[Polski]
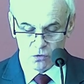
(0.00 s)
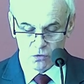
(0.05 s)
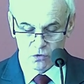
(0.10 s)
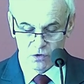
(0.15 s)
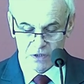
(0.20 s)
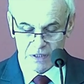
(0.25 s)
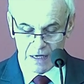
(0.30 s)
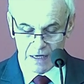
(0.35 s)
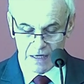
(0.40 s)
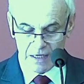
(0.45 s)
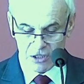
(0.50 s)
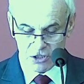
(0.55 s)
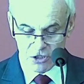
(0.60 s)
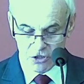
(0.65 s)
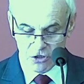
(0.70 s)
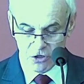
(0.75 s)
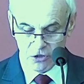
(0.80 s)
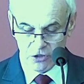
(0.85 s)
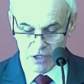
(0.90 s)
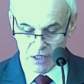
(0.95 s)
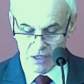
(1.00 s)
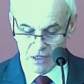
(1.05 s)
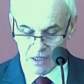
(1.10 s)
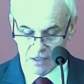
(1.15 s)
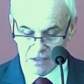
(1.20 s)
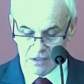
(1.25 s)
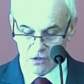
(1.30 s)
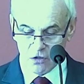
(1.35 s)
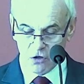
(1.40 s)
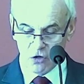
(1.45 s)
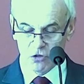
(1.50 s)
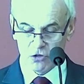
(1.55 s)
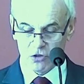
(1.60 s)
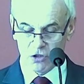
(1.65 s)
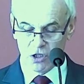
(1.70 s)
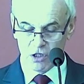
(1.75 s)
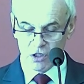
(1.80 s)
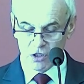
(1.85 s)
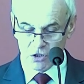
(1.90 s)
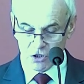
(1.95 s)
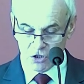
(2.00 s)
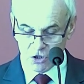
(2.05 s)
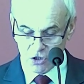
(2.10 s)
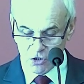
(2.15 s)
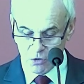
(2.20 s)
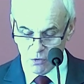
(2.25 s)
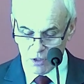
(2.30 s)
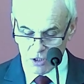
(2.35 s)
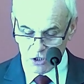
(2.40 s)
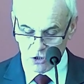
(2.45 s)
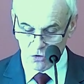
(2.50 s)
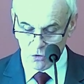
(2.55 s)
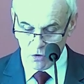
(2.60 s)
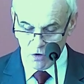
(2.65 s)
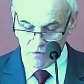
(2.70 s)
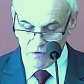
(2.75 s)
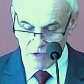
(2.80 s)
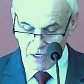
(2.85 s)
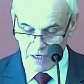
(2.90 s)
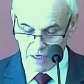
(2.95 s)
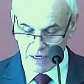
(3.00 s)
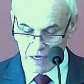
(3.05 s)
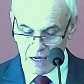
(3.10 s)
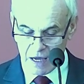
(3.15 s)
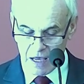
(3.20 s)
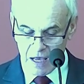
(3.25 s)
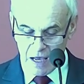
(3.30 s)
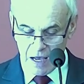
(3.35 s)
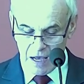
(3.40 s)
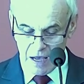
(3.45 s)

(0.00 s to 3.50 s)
uzależniony jest od siły człowieka,